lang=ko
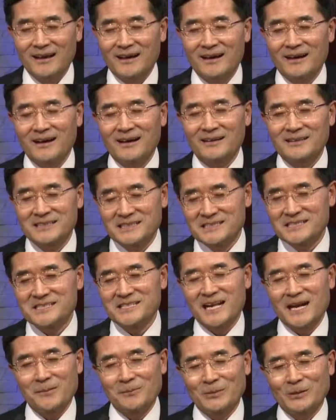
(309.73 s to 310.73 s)
아,
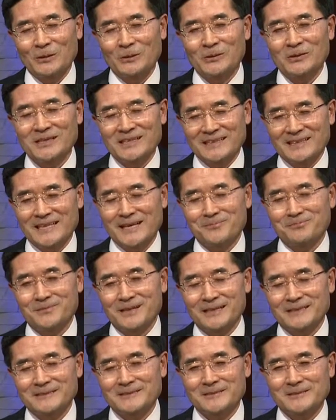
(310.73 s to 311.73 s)
사람도 있단
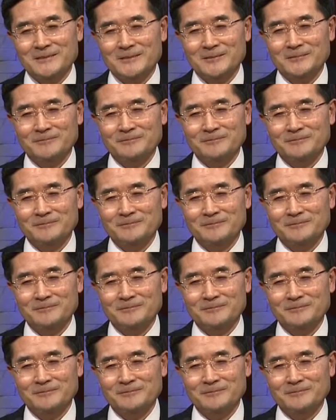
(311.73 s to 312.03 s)
말이죠